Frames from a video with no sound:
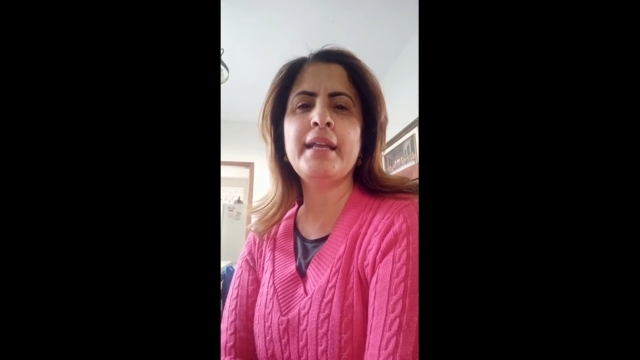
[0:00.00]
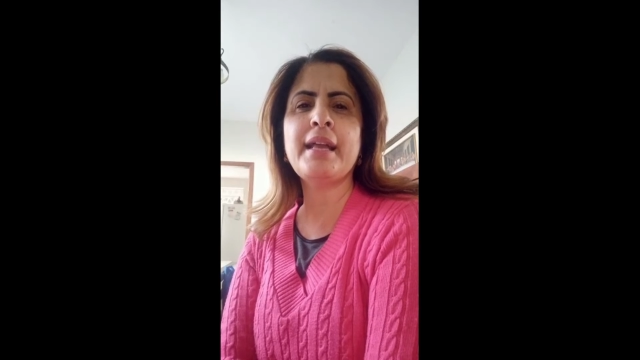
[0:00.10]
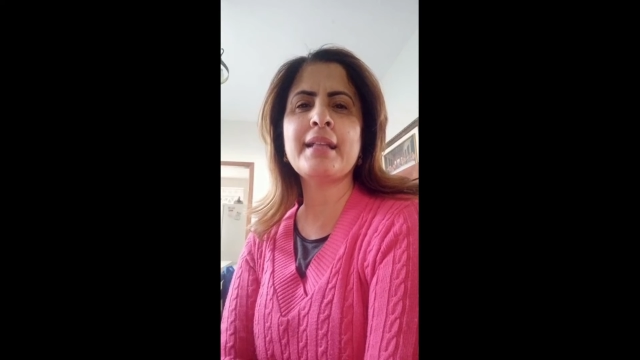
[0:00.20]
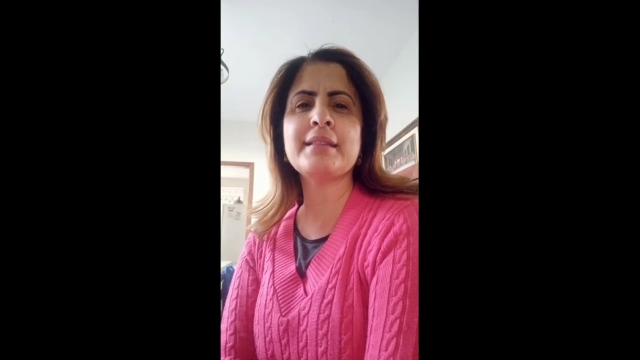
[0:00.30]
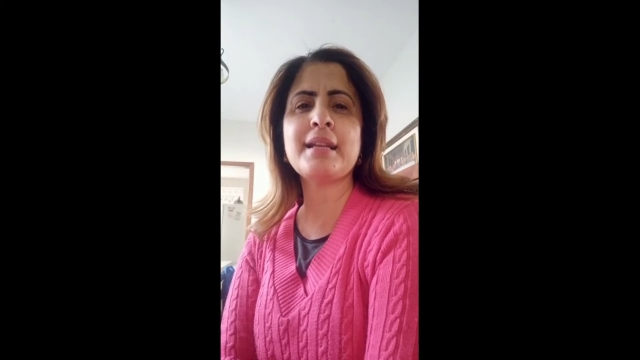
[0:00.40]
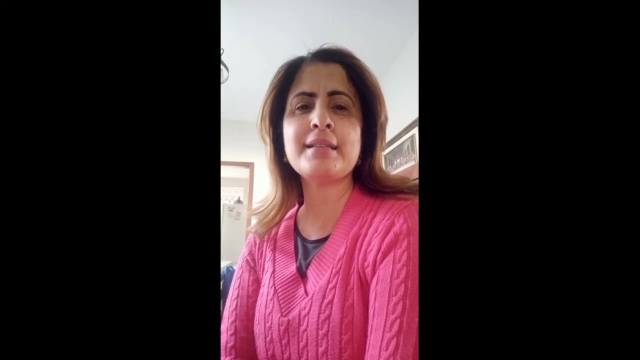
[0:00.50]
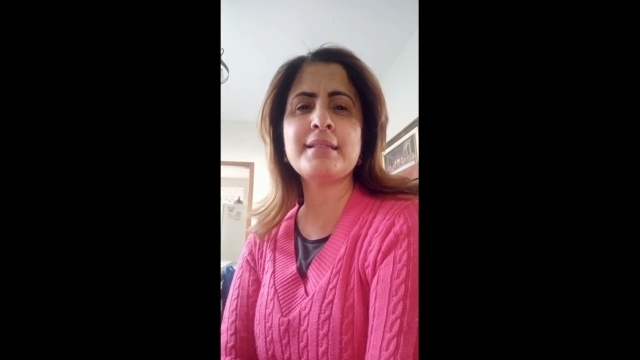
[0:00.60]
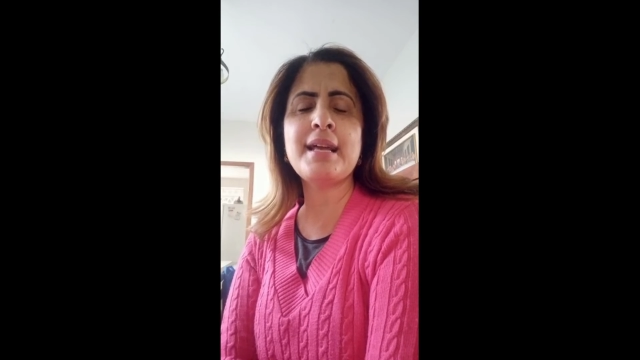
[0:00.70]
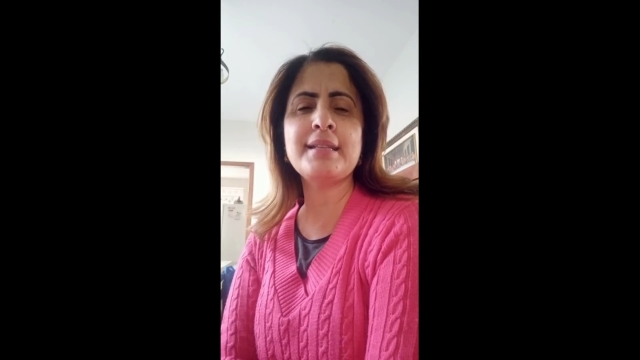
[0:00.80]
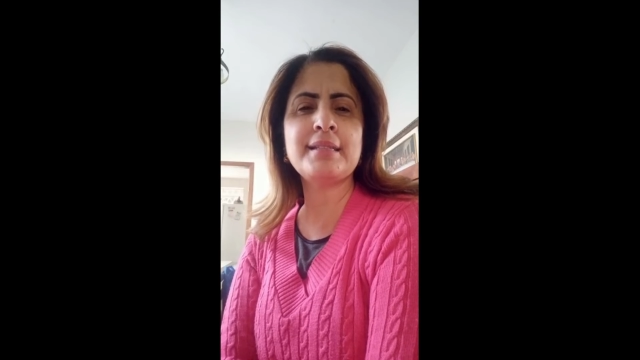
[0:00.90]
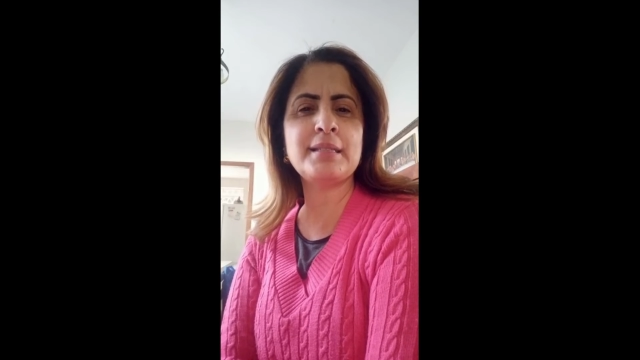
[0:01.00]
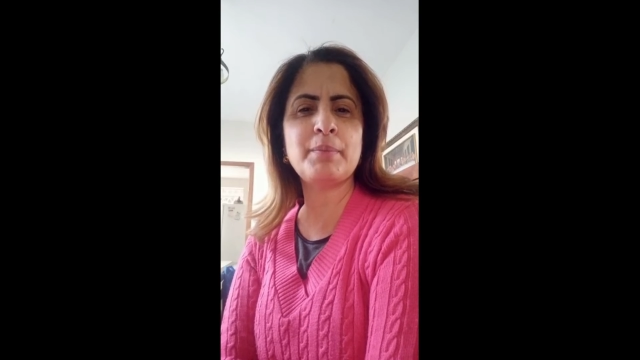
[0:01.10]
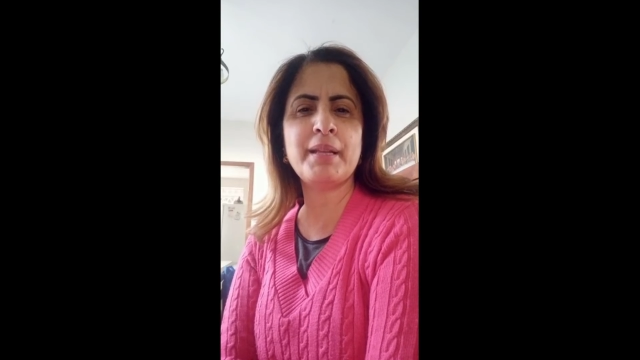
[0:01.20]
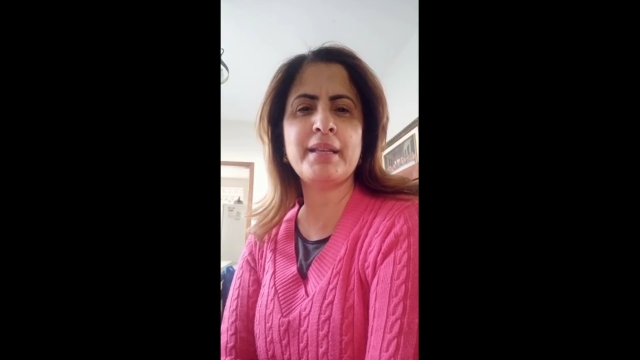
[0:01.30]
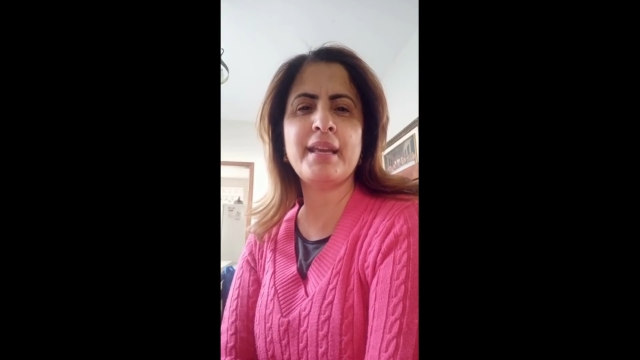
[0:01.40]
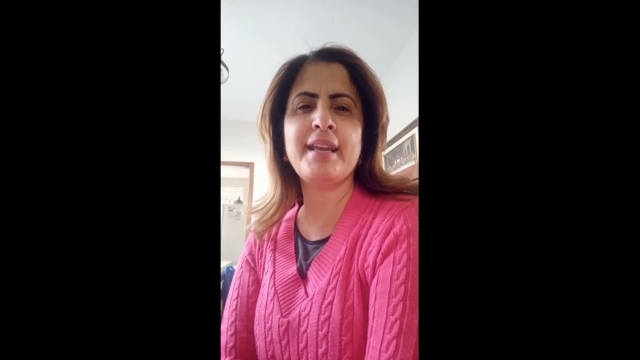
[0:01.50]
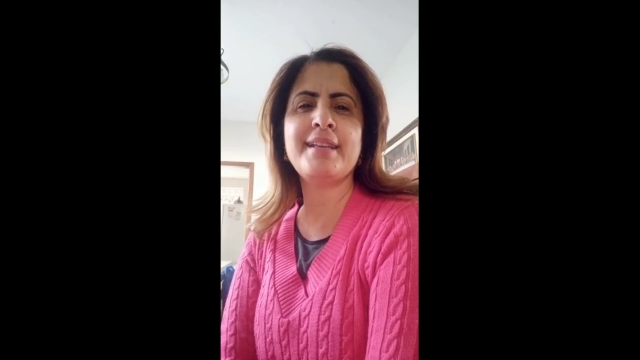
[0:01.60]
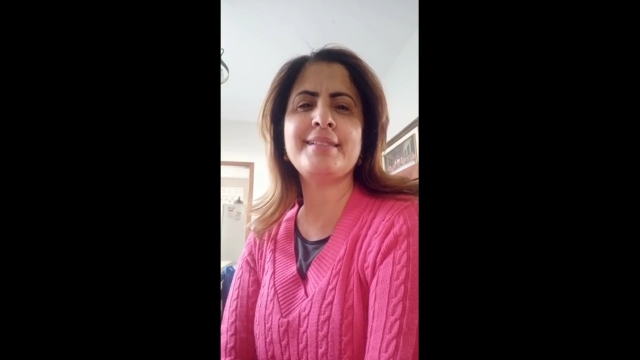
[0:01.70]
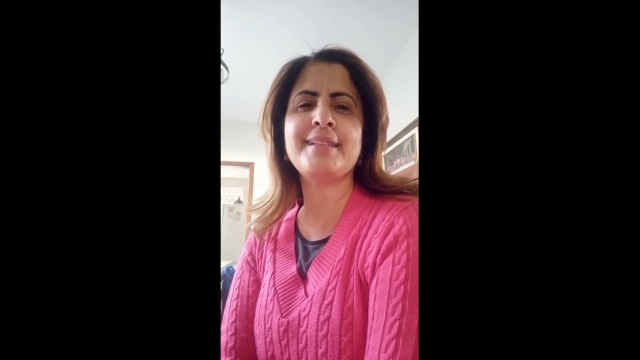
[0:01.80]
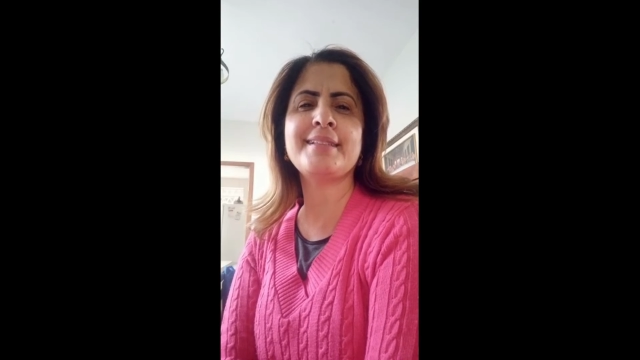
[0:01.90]
E atrás dessa
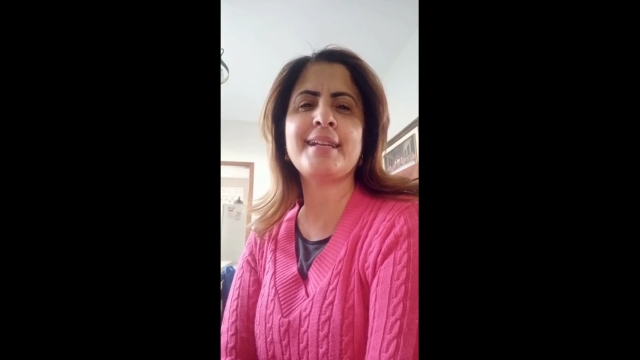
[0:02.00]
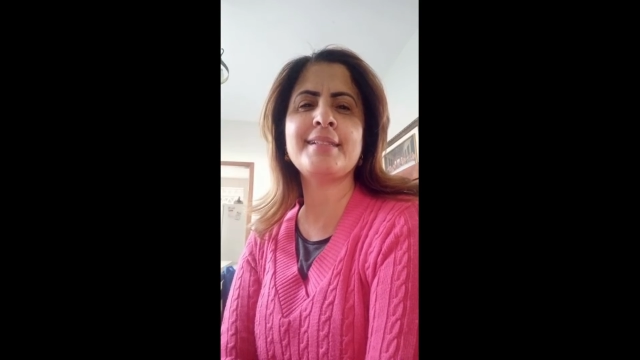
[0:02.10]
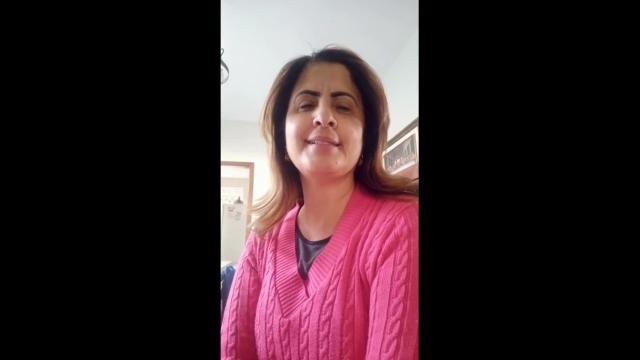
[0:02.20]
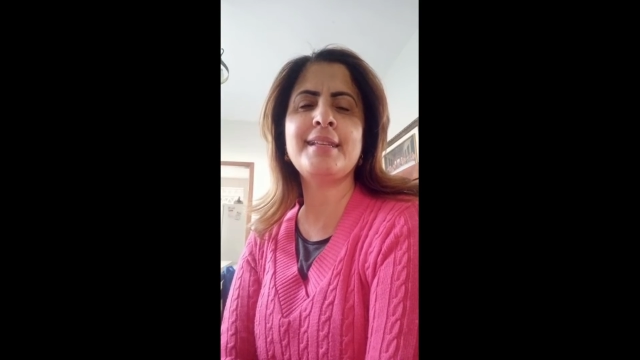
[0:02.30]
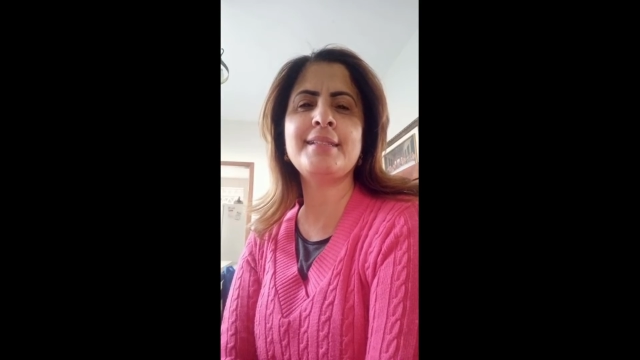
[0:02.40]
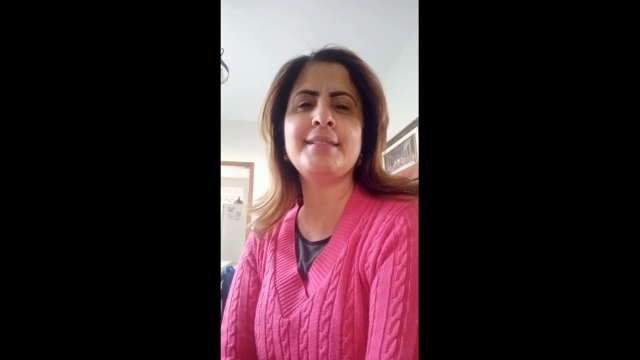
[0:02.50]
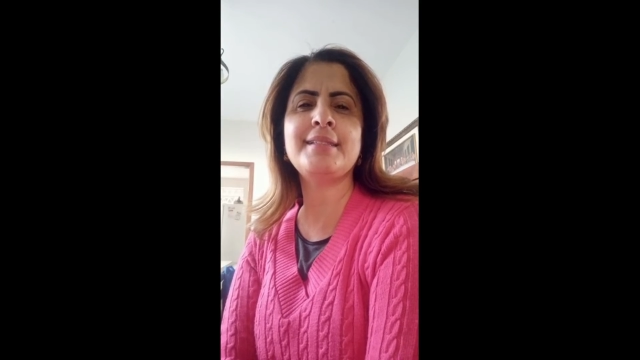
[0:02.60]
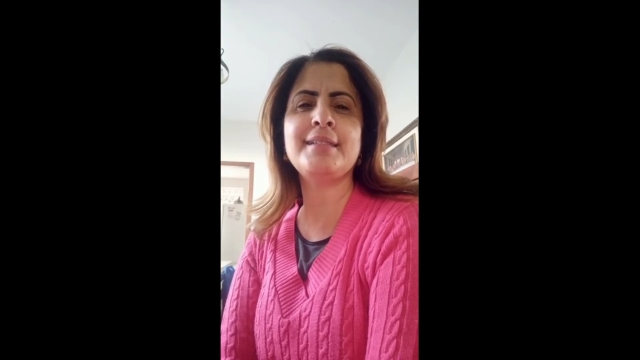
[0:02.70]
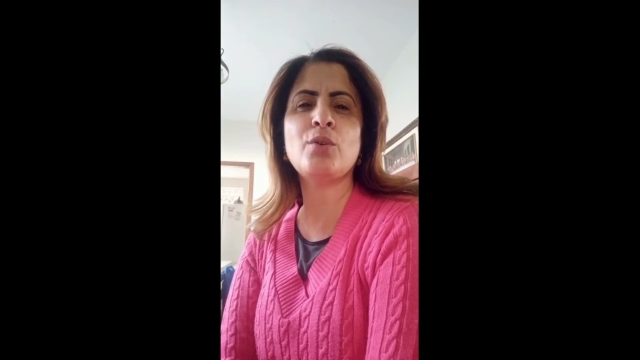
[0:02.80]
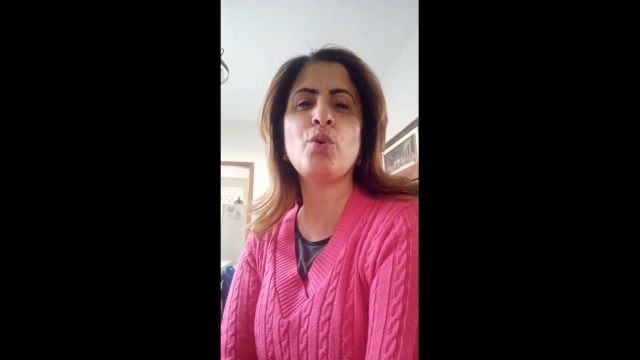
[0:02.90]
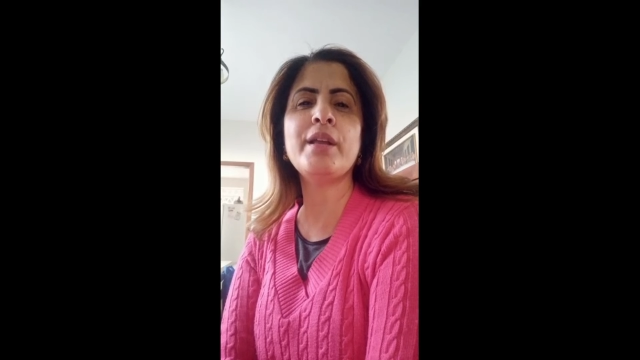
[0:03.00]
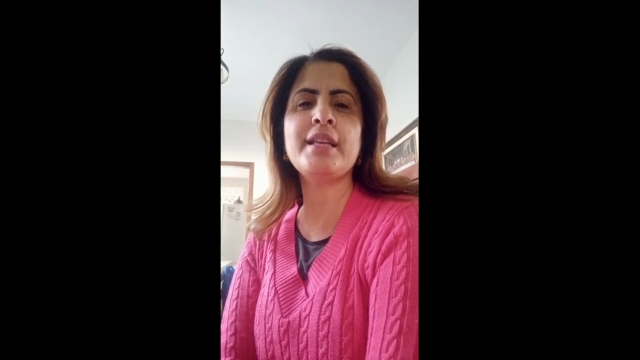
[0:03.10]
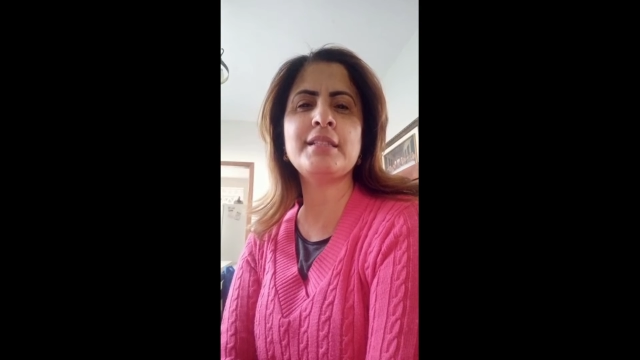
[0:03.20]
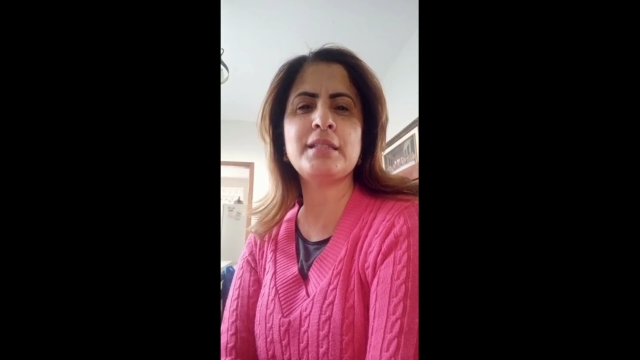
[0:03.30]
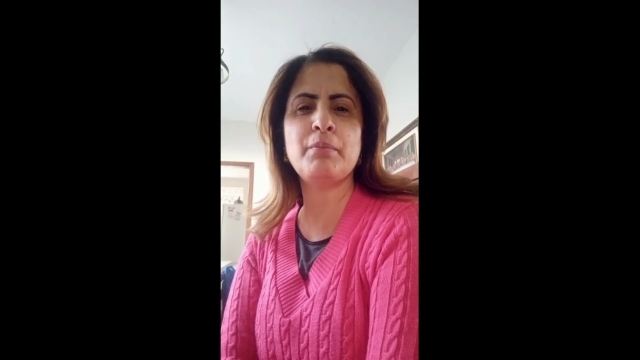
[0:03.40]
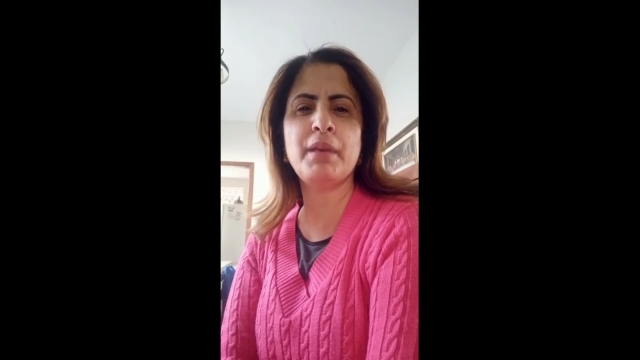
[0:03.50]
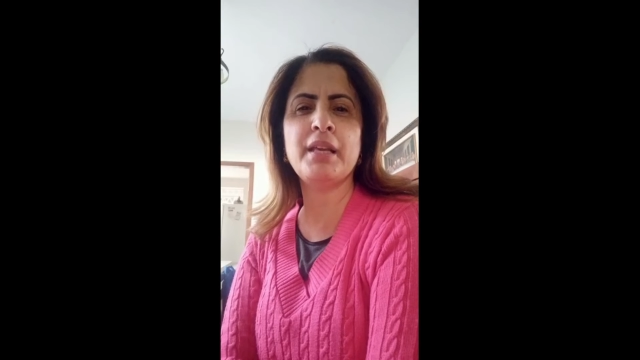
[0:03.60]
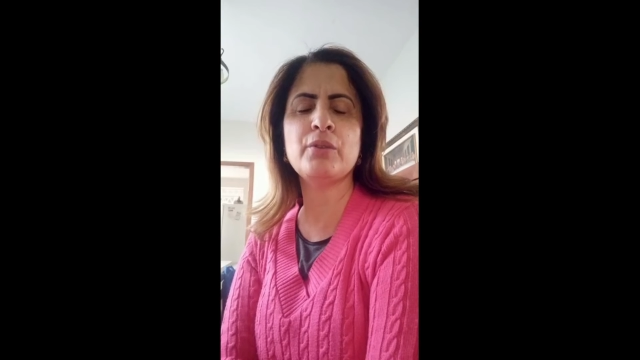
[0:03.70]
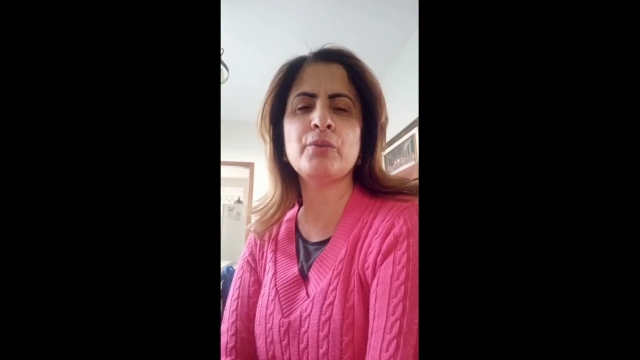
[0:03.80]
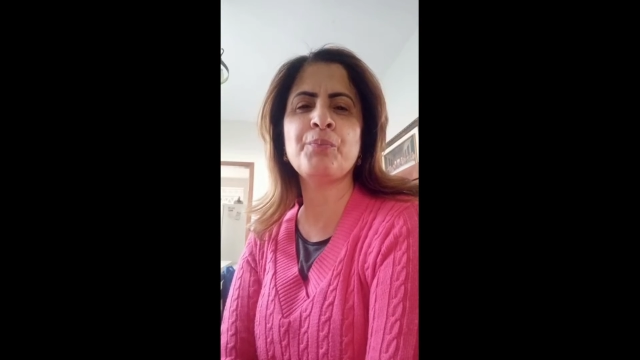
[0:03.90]
experiência, atrás desse
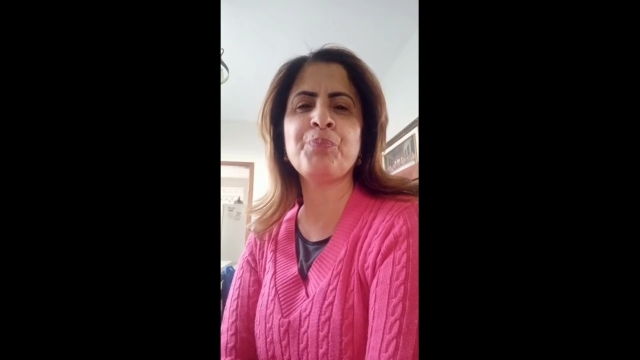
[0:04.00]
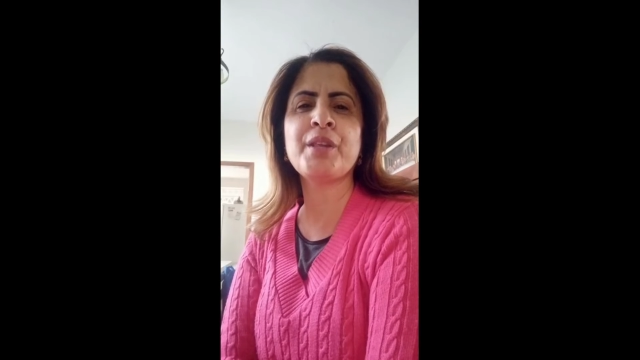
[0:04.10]
conhecimento,